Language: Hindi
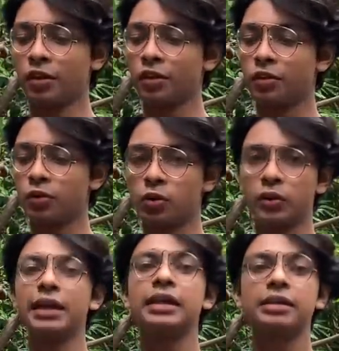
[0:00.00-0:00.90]
तो
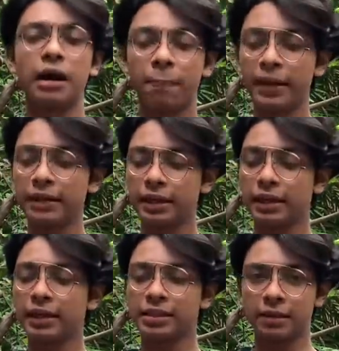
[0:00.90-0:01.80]
ये अभी
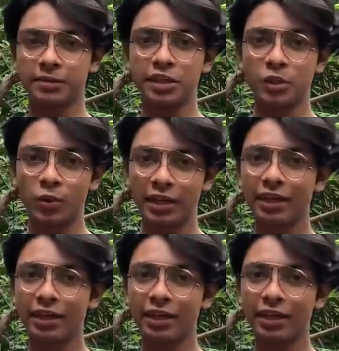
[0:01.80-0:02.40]
तलक के सबसे छोटे हैं